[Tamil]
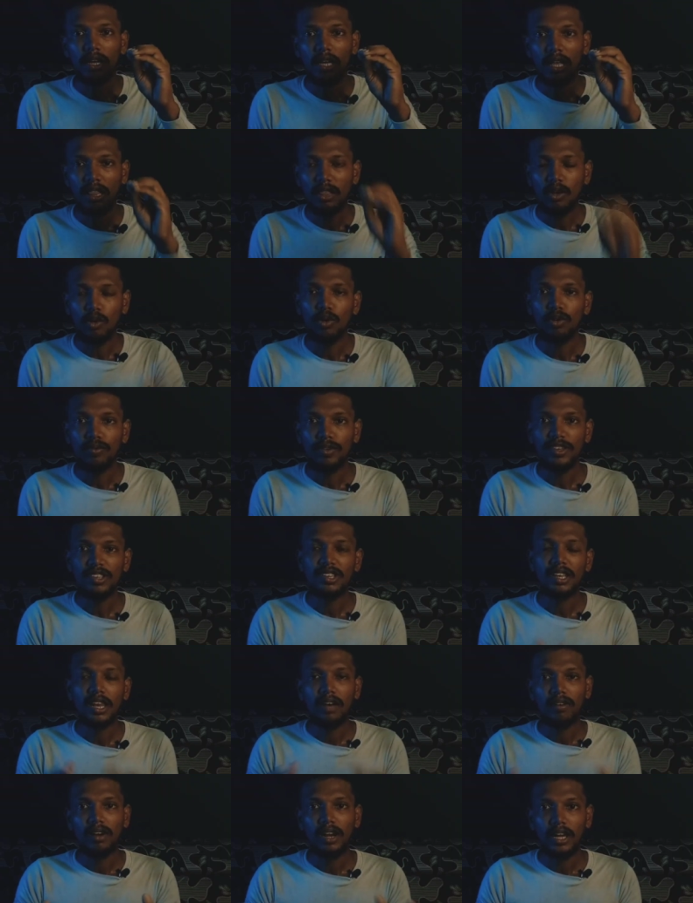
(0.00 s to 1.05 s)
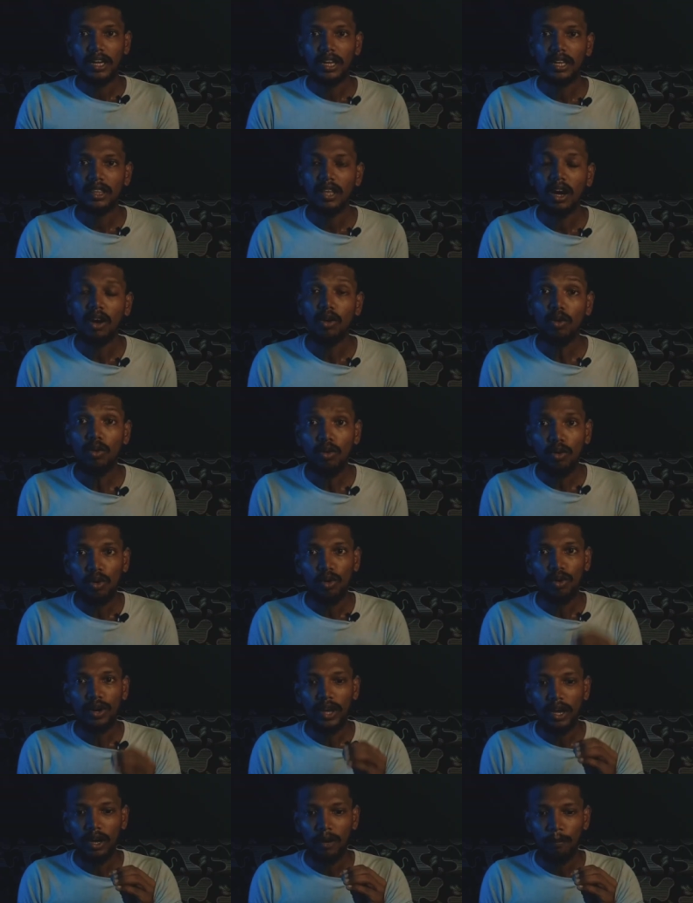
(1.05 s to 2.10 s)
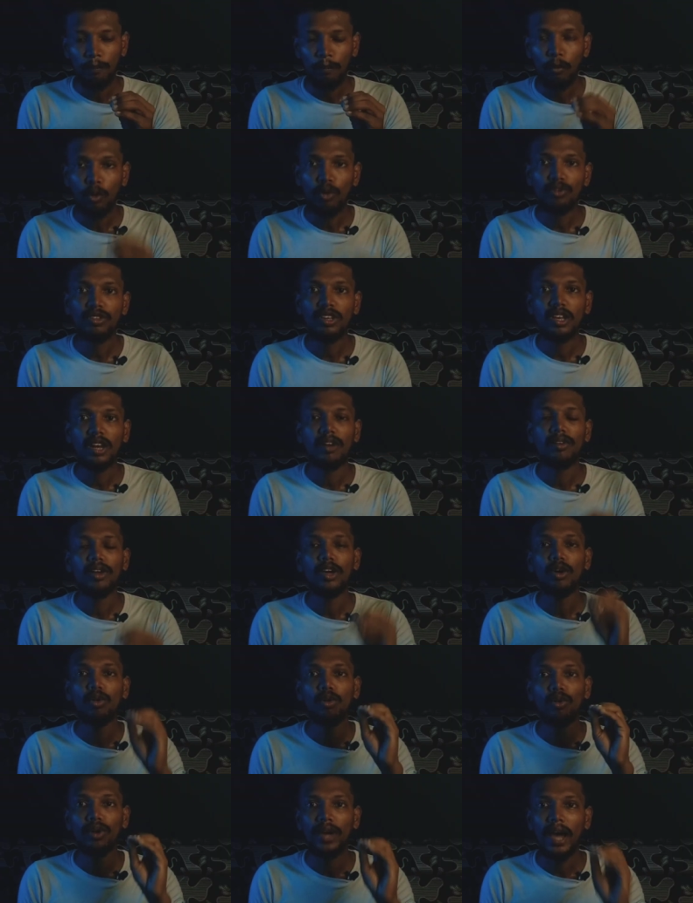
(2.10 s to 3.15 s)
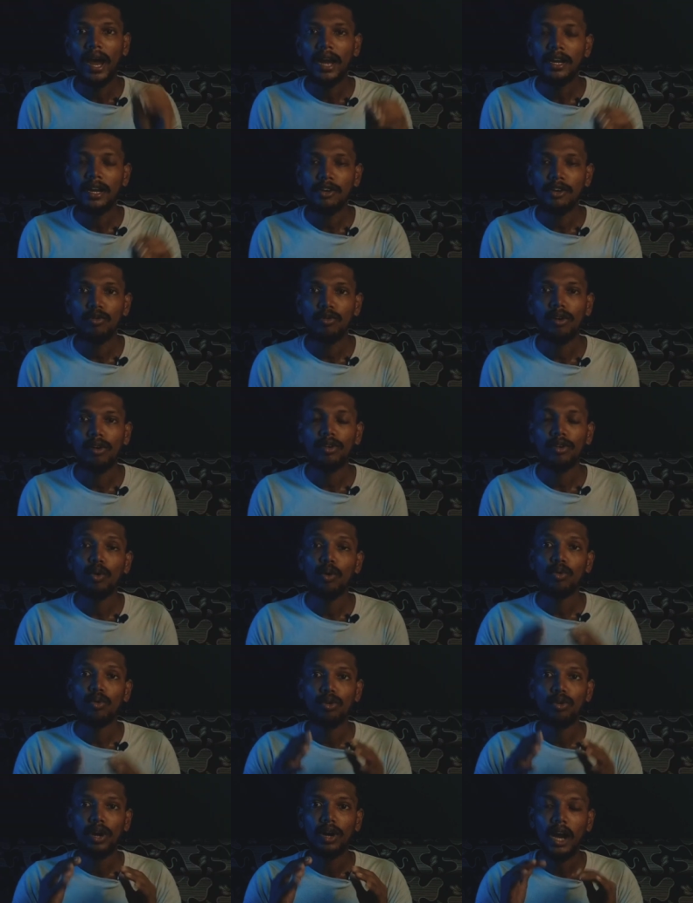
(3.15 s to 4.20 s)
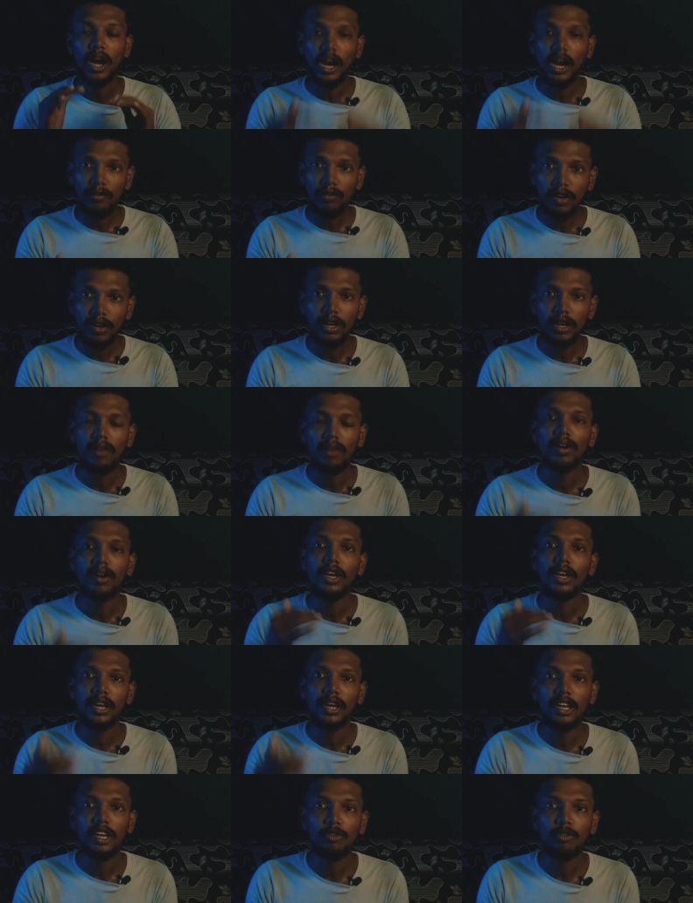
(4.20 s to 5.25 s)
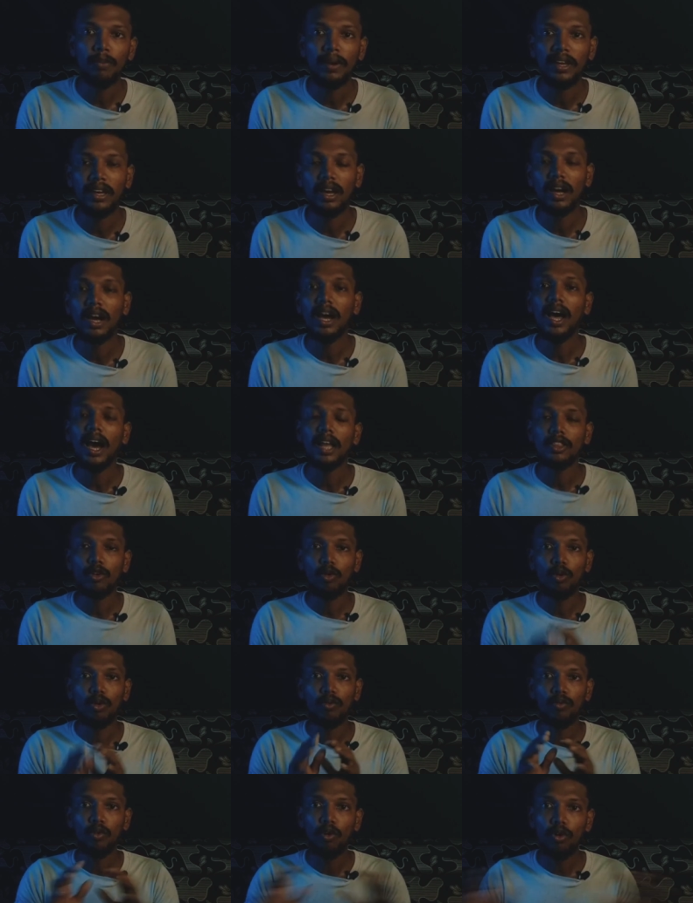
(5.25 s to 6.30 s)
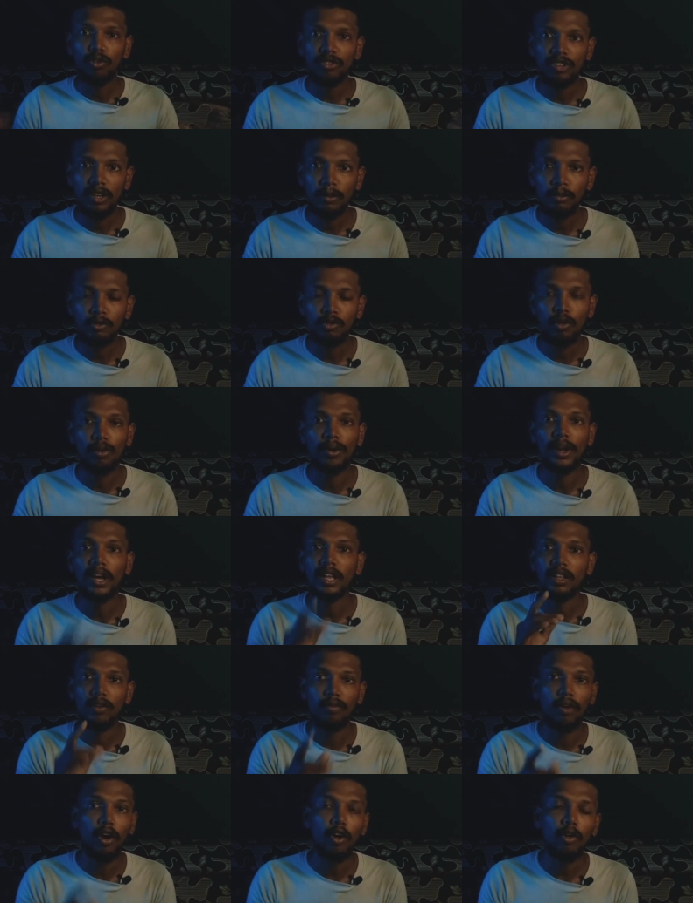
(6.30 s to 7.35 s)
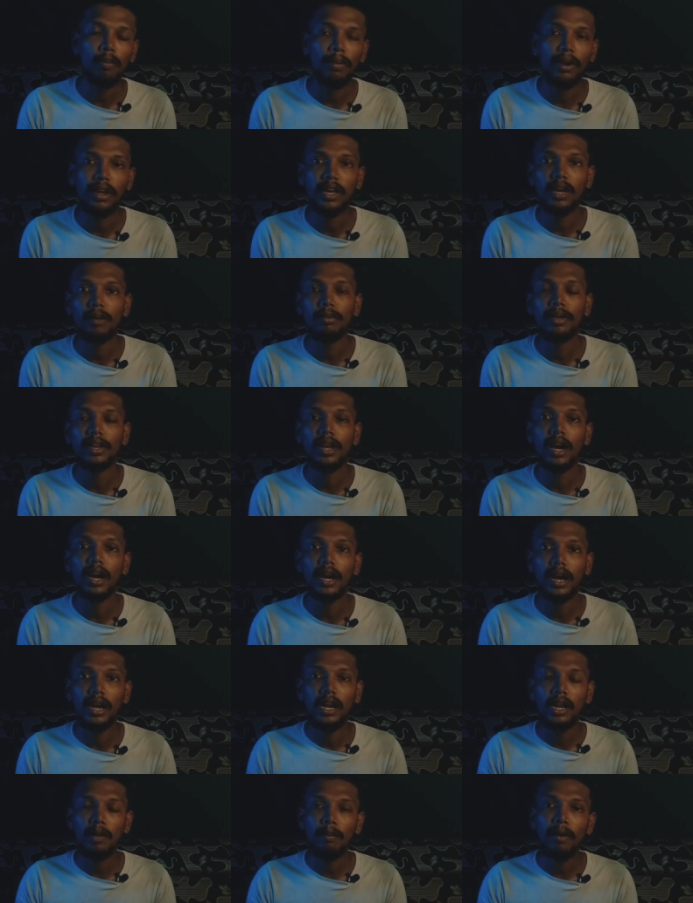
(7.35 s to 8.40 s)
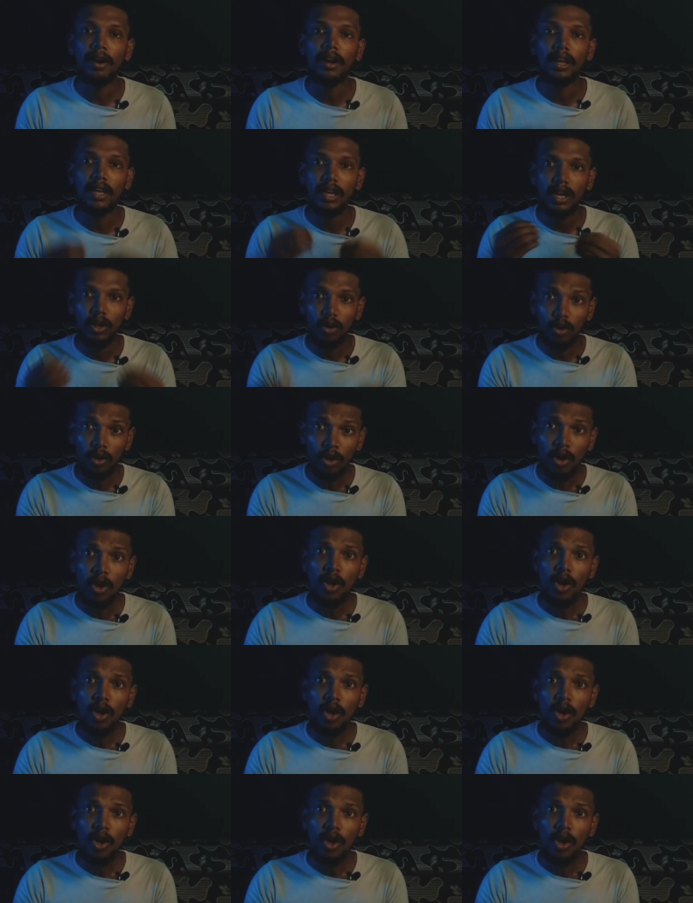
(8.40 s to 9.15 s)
எந்த ஒரு ஃபிசிக் லெவலில் இருந்தாலும் உங்களுடைய போசிங் லெவலையும் உங்களுடைய ஆட்டிடியூட் லெவலையும் உங்களுடைய கான்ஃபிடென்ட் லெவலையும் இன்க்ரீஸ் பண்ணிக்கோங்க அதுக்கு ஒரு ஃபோர் ஸ்டெப் சொல்கிறேன் அதை ஃபாலோ பண்ணிங்க அப்படின்னா கண்டிப்பாக நீங்களும்